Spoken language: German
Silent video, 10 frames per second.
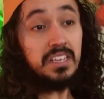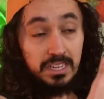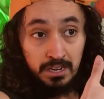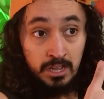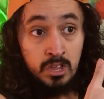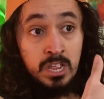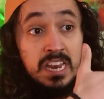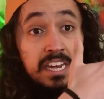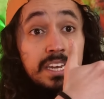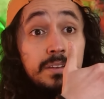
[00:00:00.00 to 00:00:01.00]
dahin,
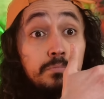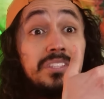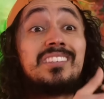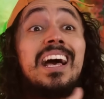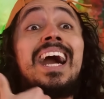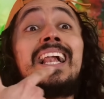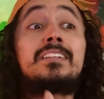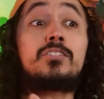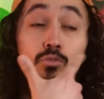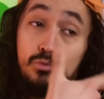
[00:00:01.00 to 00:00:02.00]

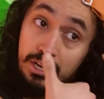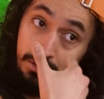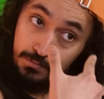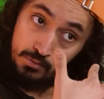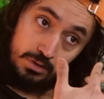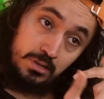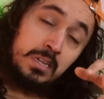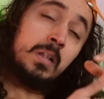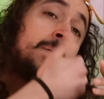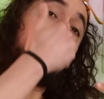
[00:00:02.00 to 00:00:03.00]
bezahlt sogar dafür,
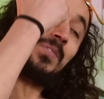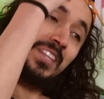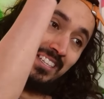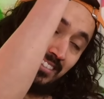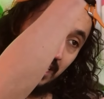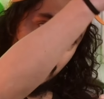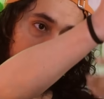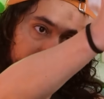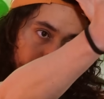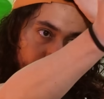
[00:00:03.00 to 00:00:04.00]
dass
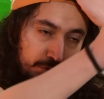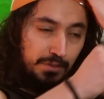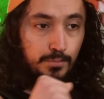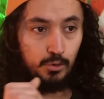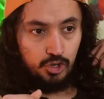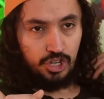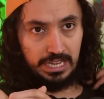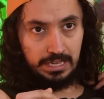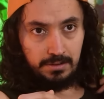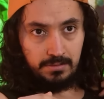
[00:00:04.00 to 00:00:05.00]
er auf der Bühne stehen
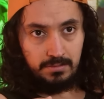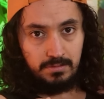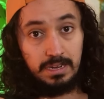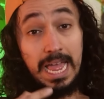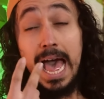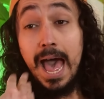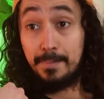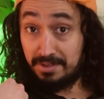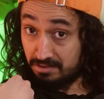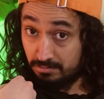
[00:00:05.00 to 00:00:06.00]
kann.
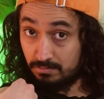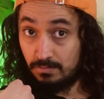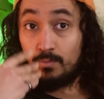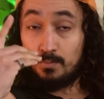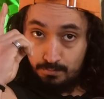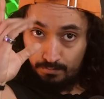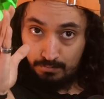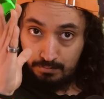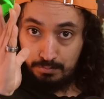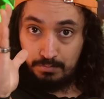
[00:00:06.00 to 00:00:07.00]
Aber,
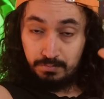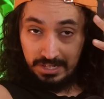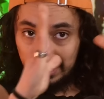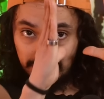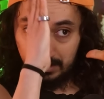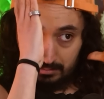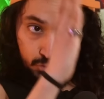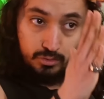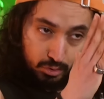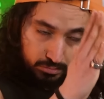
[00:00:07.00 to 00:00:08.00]
das ist jetzt
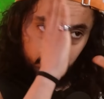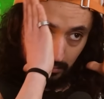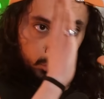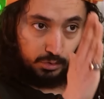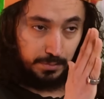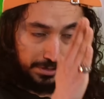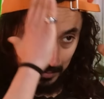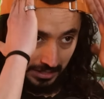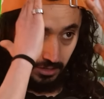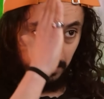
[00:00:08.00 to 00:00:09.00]

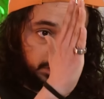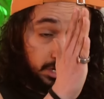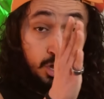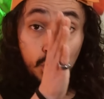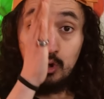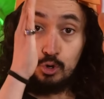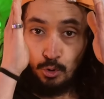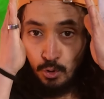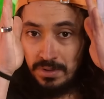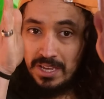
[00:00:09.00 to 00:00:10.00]
Kunstperspektive.
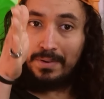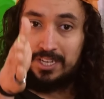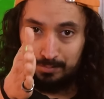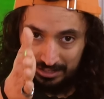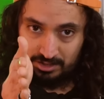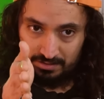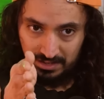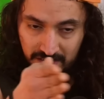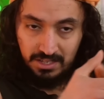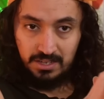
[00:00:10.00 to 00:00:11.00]
Ökonomieperspektive
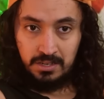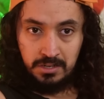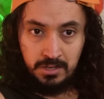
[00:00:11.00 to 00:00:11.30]
ist,